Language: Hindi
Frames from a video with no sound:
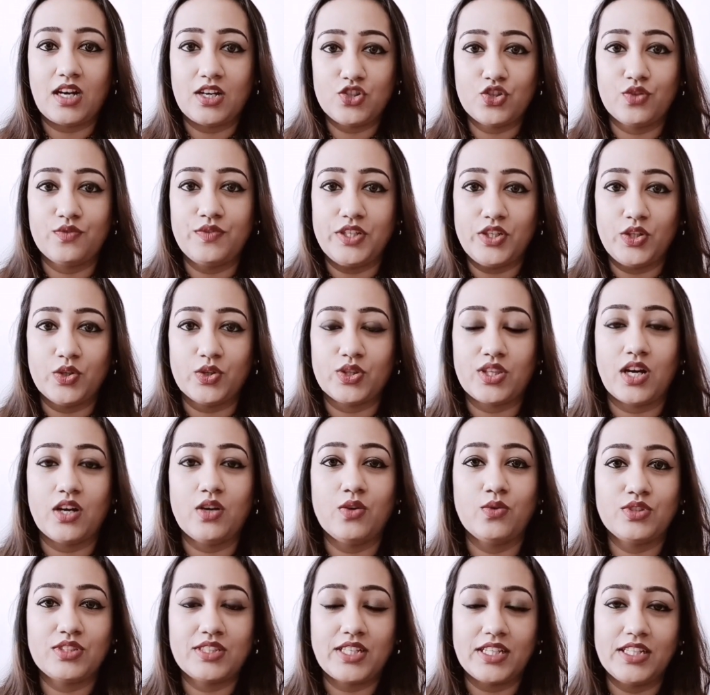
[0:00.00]
का जो वीडियो
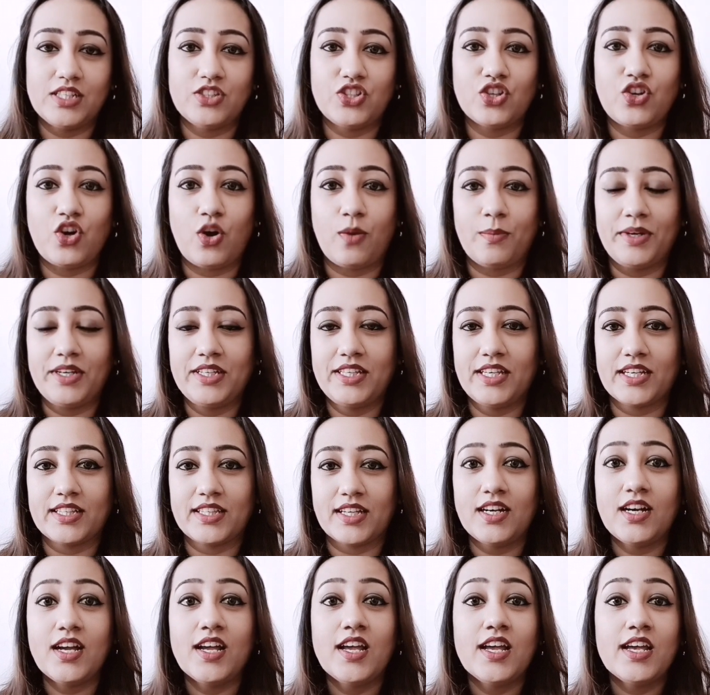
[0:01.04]
था उसके नीचे कॉमेंट
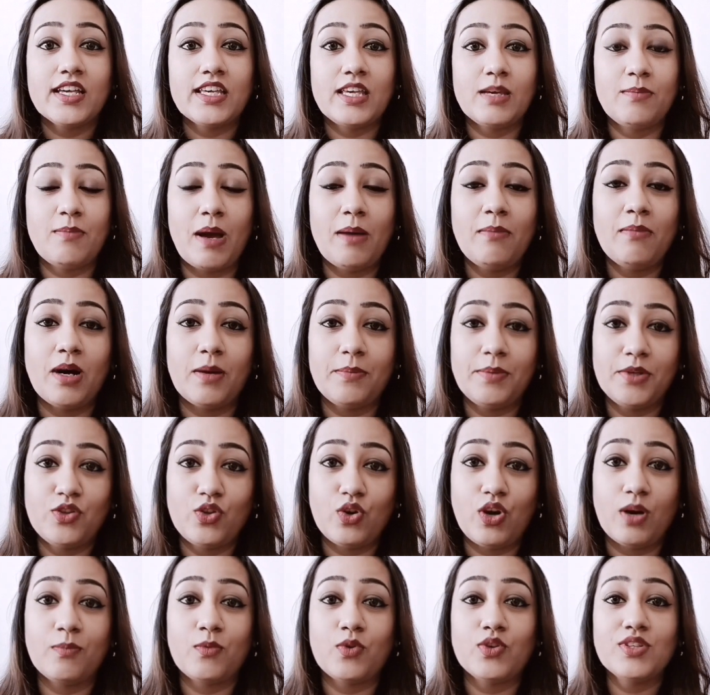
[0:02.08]
किया था कि मैम अभी
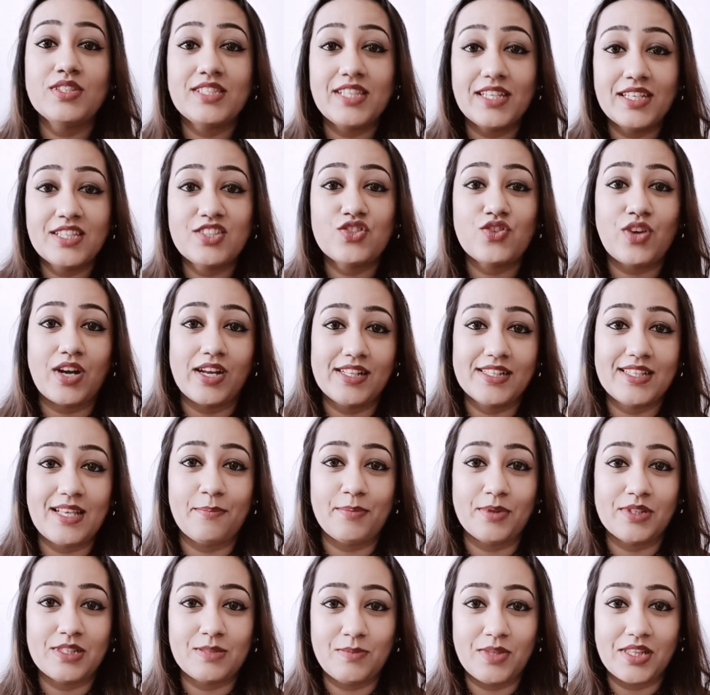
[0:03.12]
तो हमको सिक्स ट्रायल
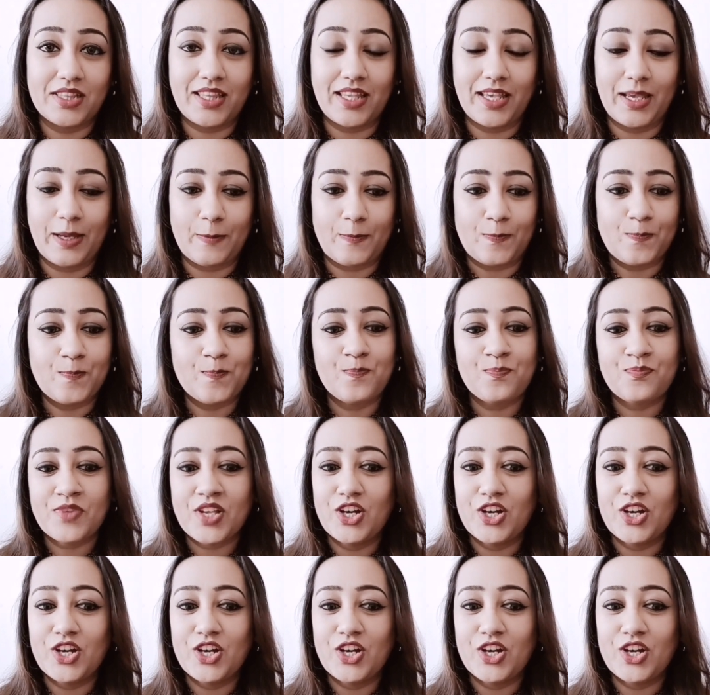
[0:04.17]
सैंपल्स मिलते हैं